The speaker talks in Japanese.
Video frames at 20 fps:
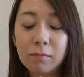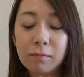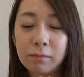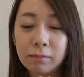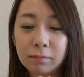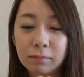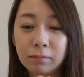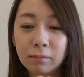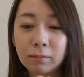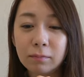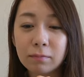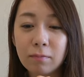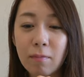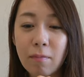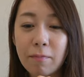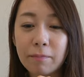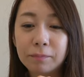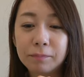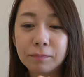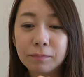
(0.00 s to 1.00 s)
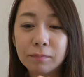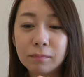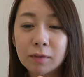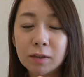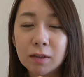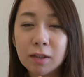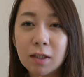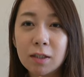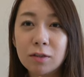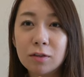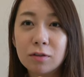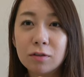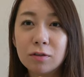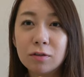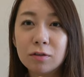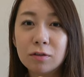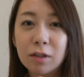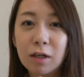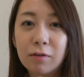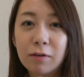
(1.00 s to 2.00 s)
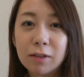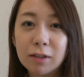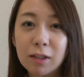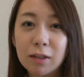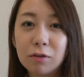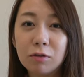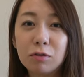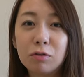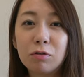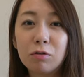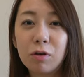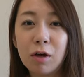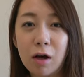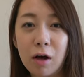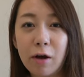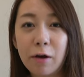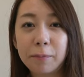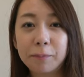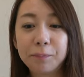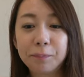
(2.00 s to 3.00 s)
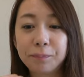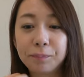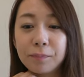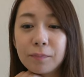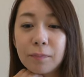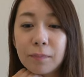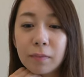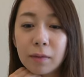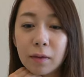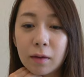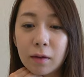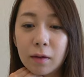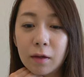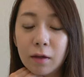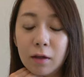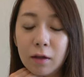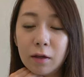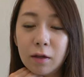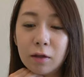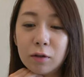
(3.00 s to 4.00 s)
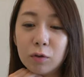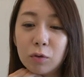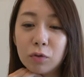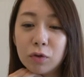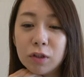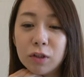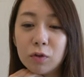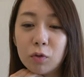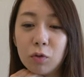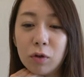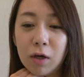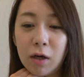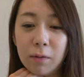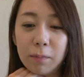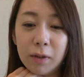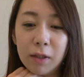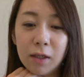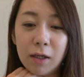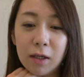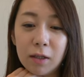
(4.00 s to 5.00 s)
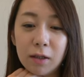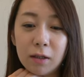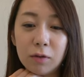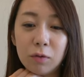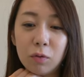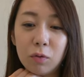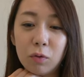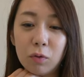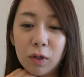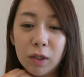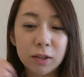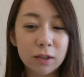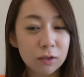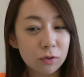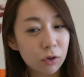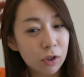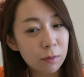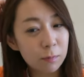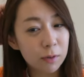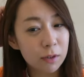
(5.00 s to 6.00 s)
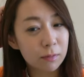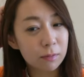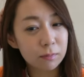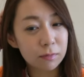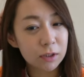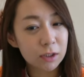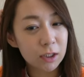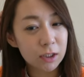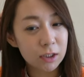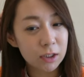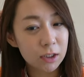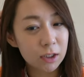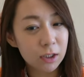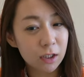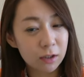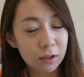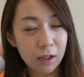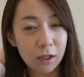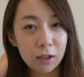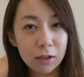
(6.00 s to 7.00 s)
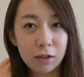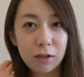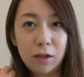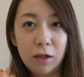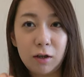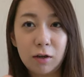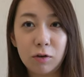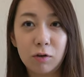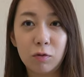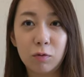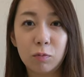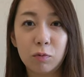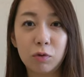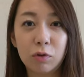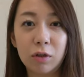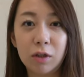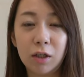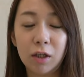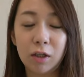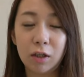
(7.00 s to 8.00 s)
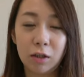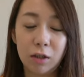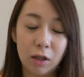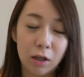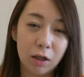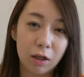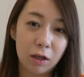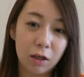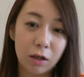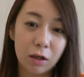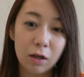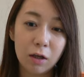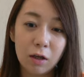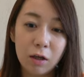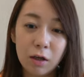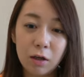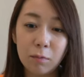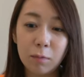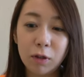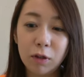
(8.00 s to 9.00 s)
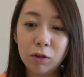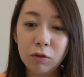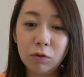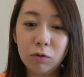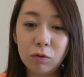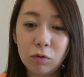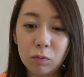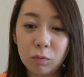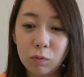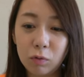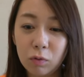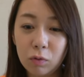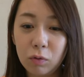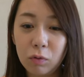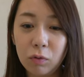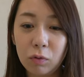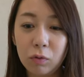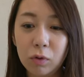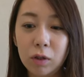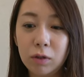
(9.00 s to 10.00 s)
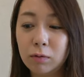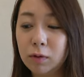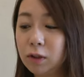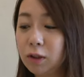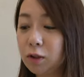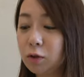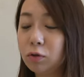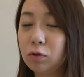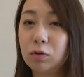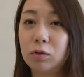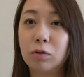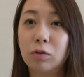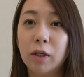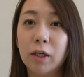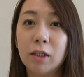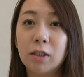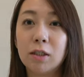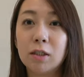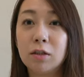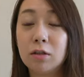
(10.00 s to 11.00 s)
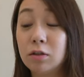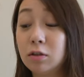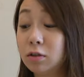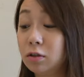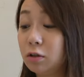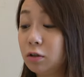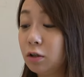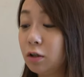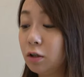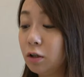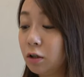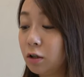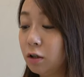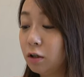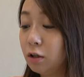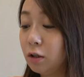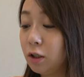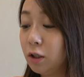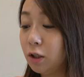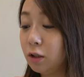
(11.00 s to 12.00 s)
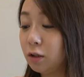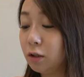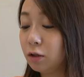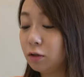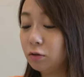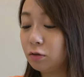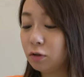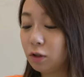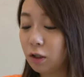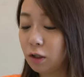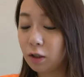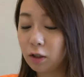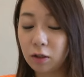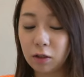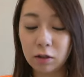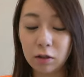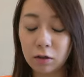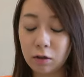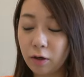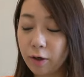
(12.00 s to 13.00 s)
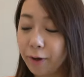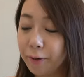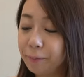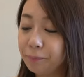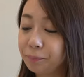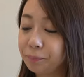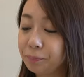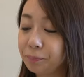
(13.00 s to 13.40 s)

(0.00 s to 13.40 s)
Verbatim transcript: うん、スケジュール合わせるのとかどうしようかみたいなところがすごい今難しいかなって思ってて、まあ、ゆっこも今仕事平日やってるんでなかなか